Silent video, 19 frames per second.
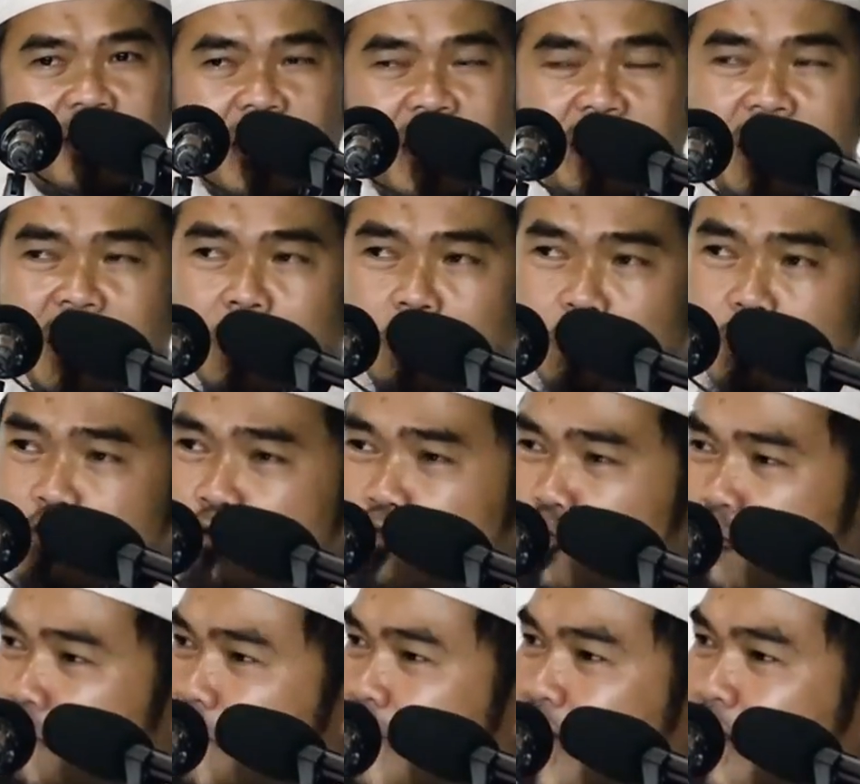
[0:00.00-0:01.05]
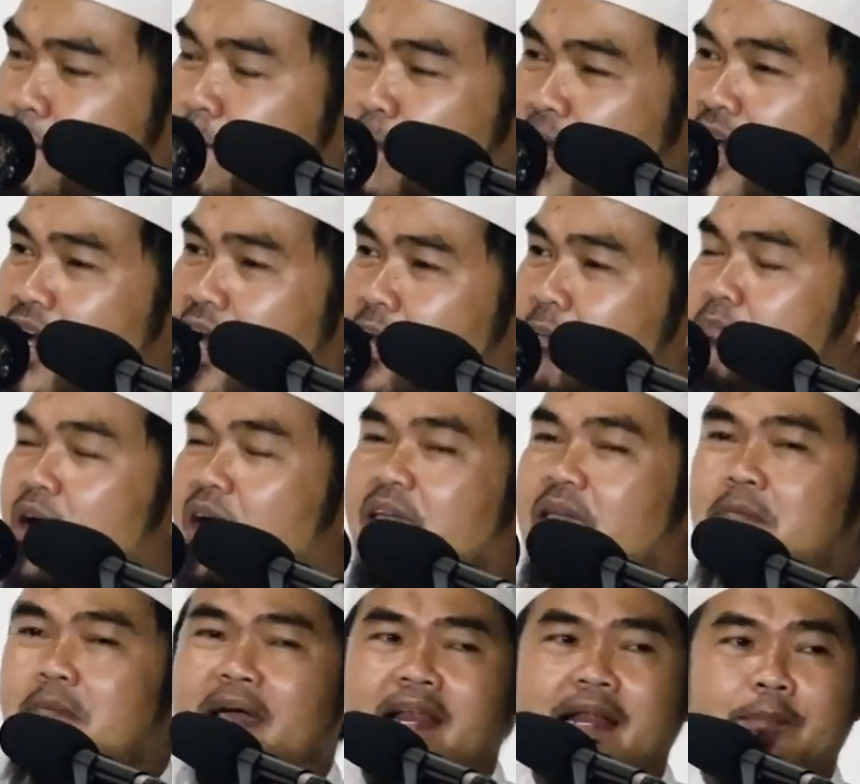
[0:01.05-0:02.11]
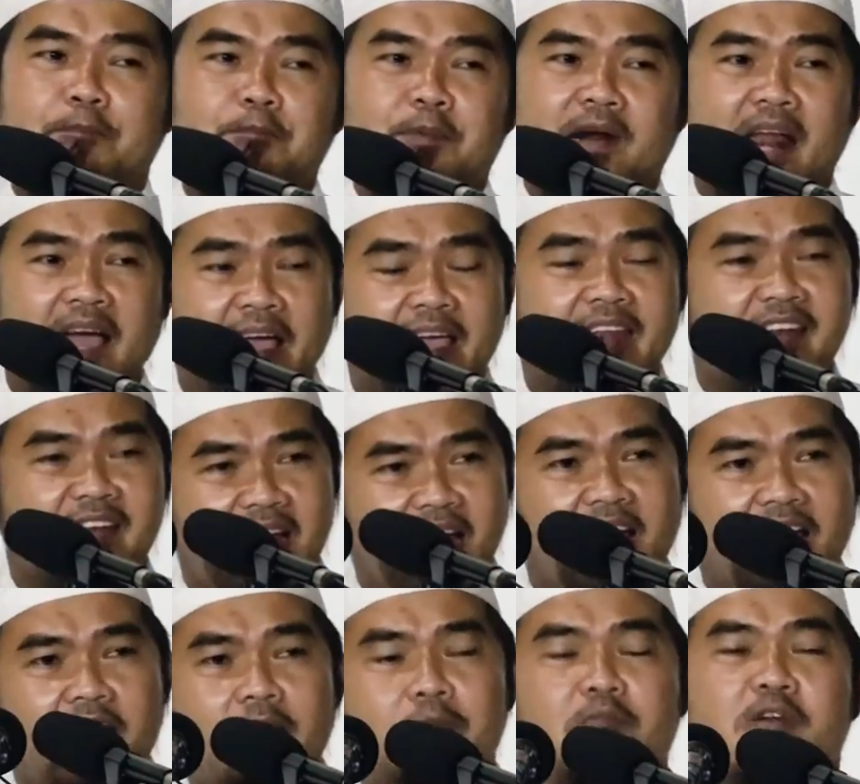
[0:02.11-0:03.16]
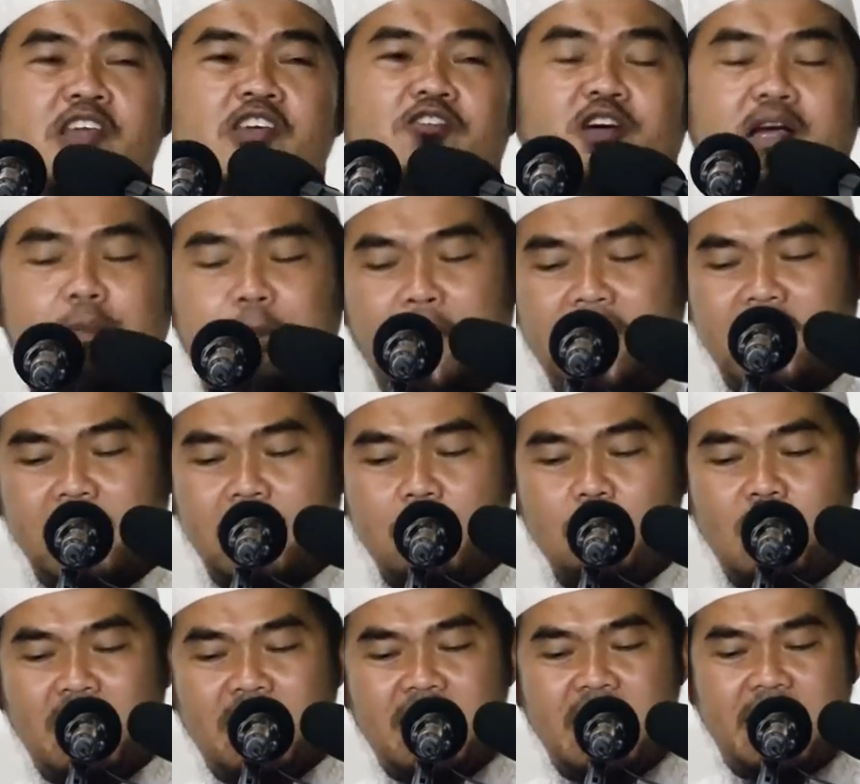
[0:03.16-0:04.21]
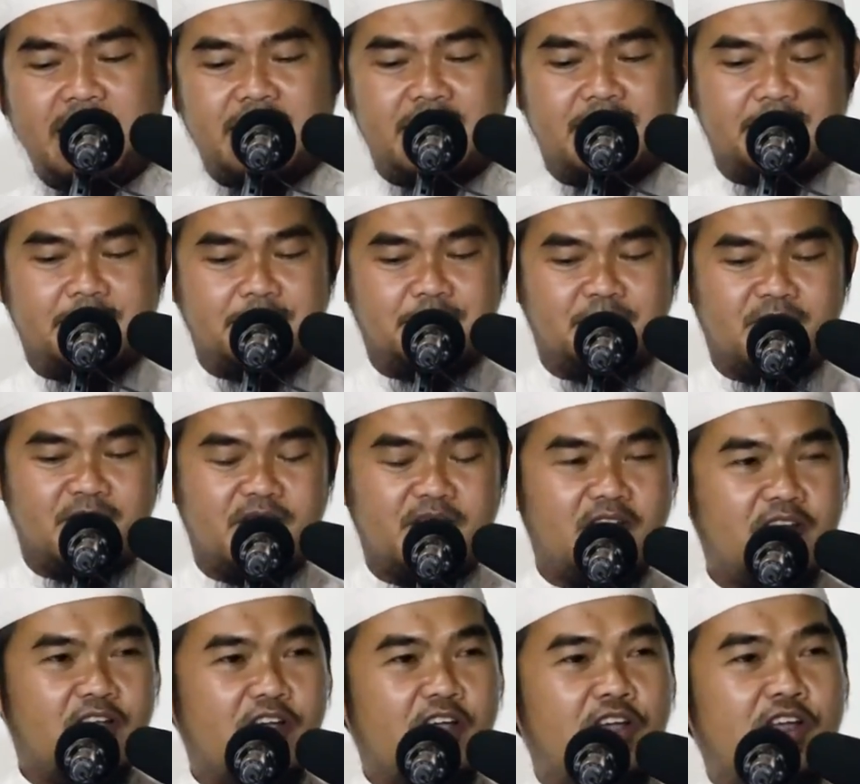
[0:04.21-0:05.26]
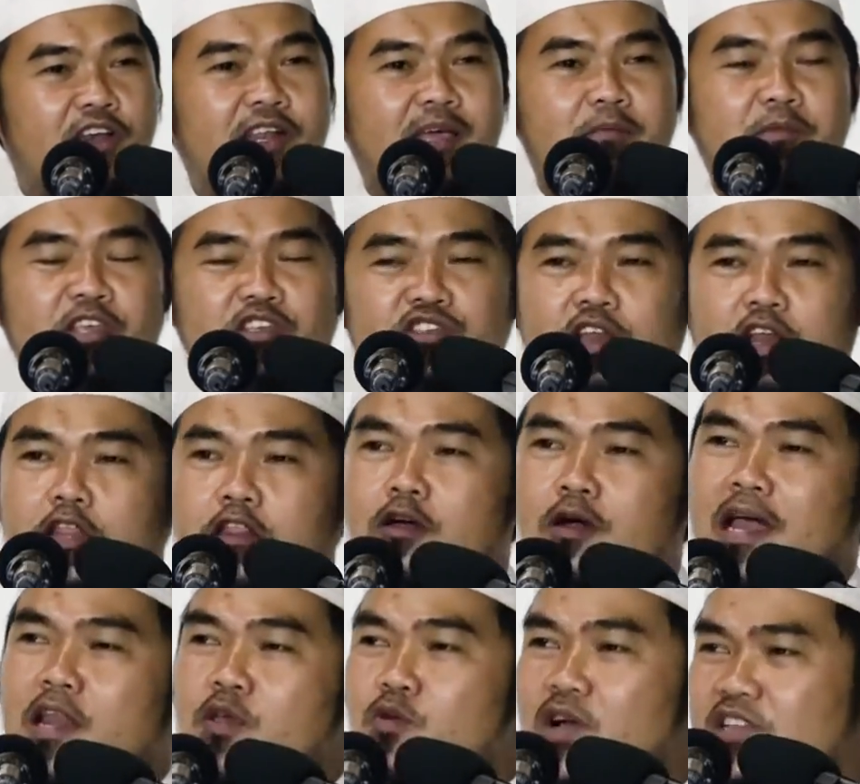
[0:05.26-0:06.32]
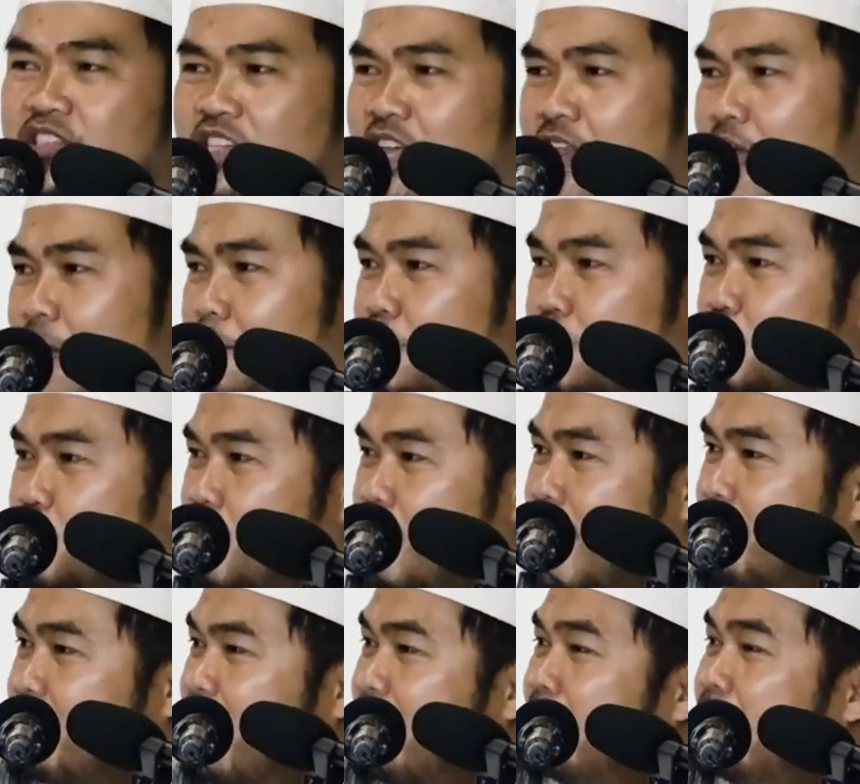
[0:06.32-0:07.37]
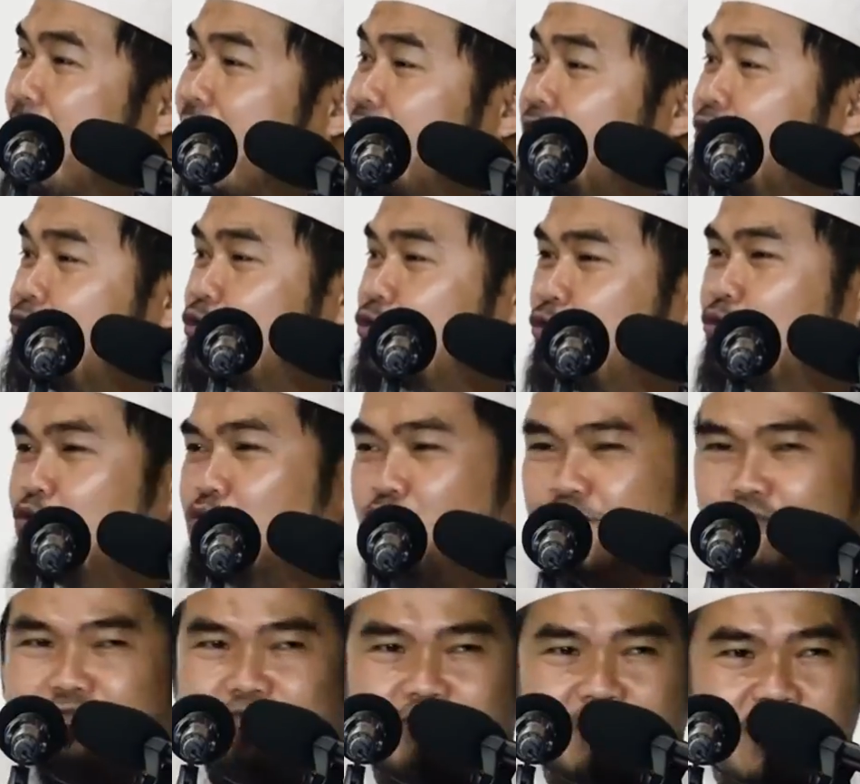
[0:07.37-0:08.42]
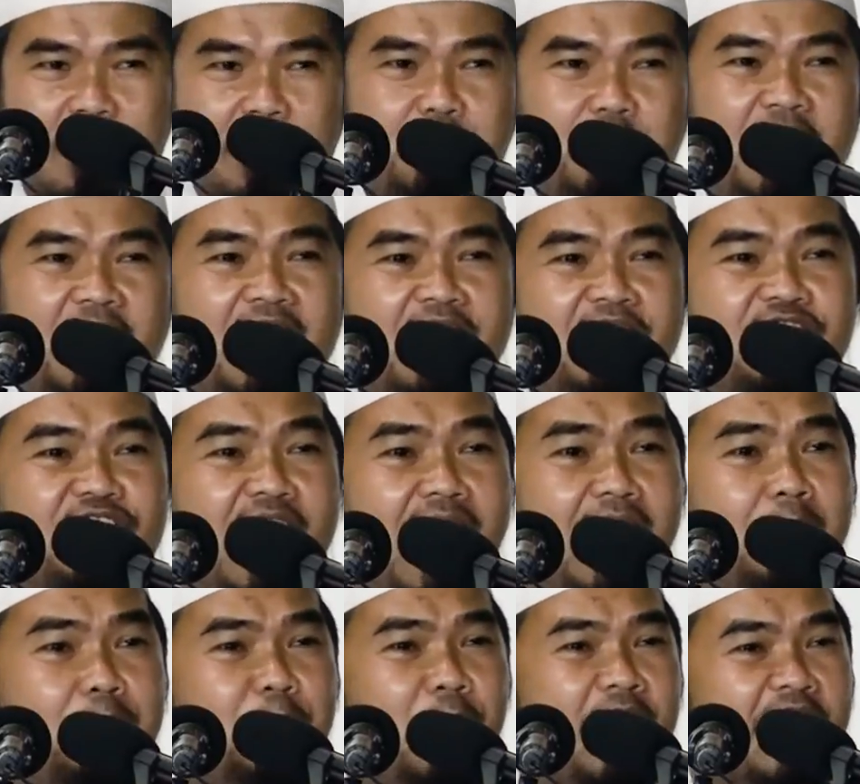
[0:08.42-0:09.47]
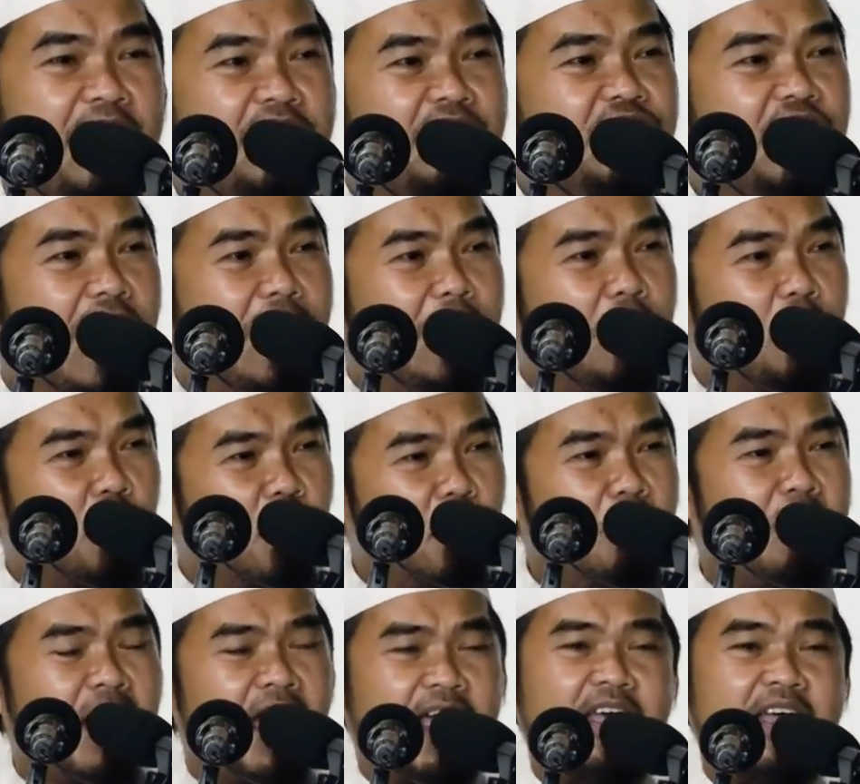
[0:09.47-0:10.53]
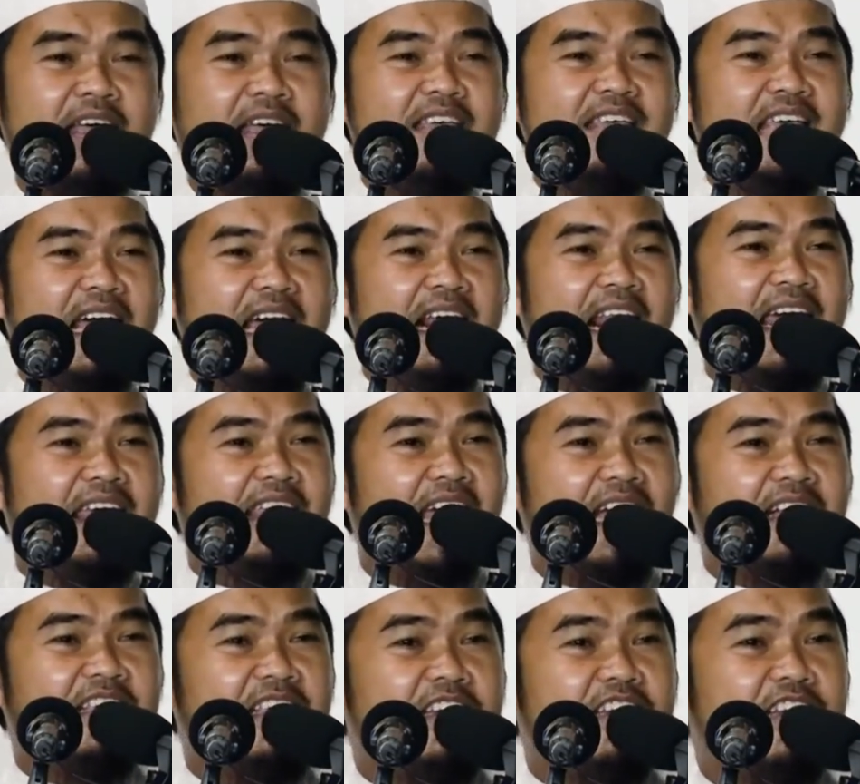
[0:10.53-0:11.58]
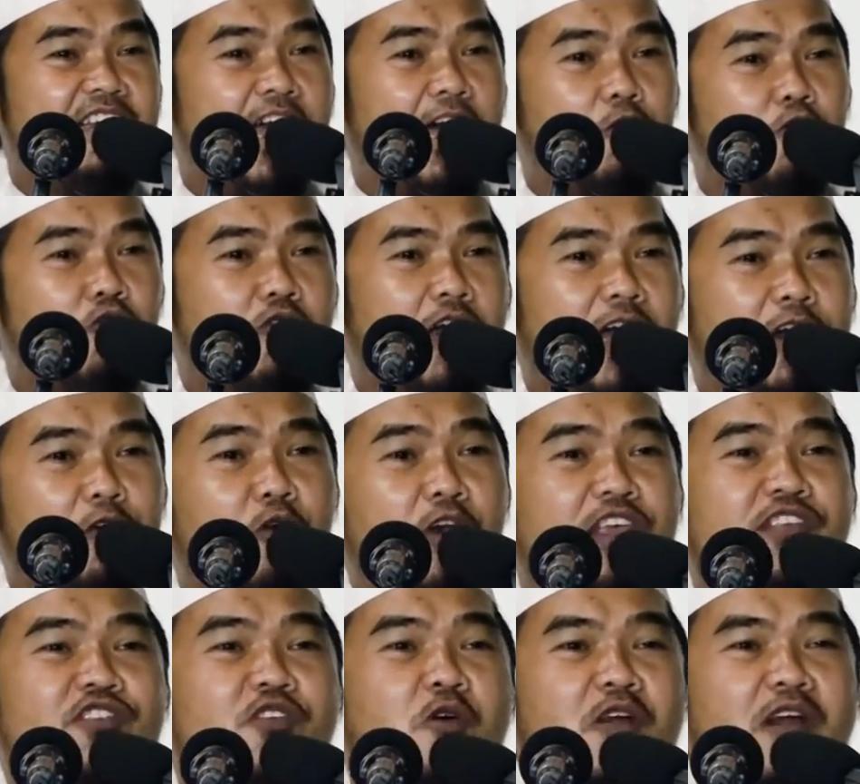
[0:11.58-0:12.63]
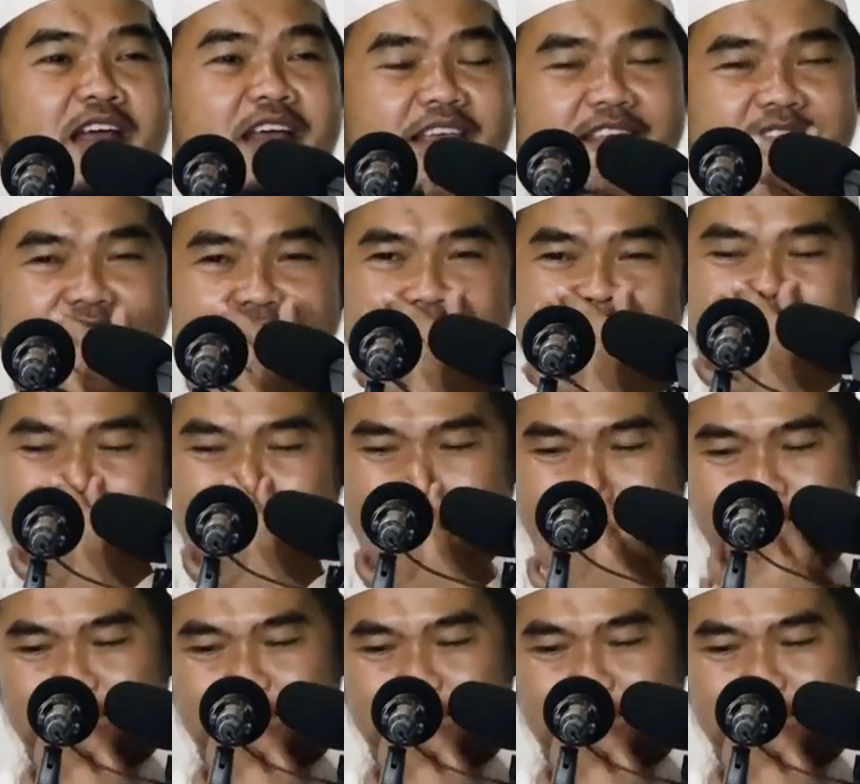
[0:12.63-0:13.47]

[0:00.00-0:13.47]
adalah untuk menampakkan bagaimana perangai dan akhlak beliau kepada keluarganya. Nabi Shallallahu alaihi wasallam juga membantu pekerjaan-pekerjaan rumah yang layaknya dilakukan oleh seorang istri.